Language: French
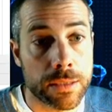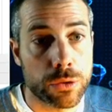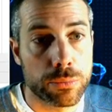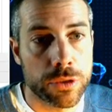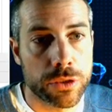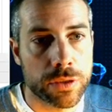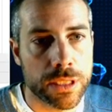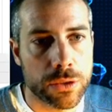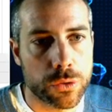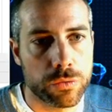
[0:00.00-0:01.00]
Et le but est de
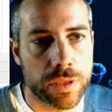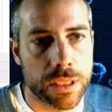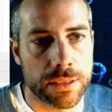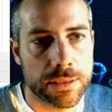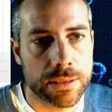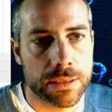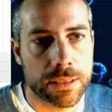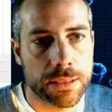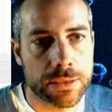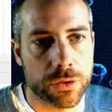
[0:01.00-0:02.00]
créer une nouvelle liste
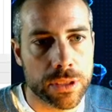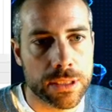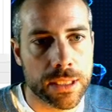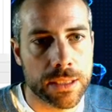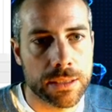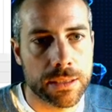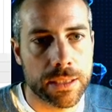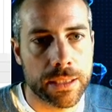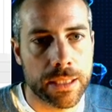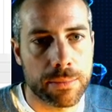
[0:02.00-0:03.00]
qui serait triée
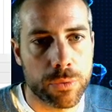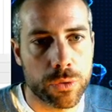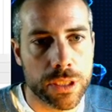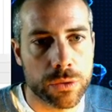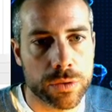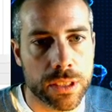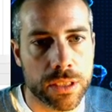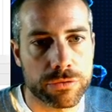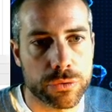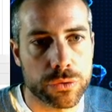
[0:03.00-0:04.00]
également, qui contient
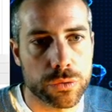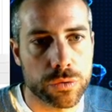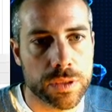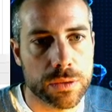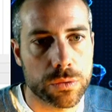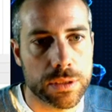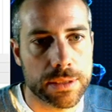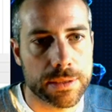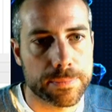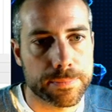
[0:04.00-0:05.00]
la fusion de ces deux listes.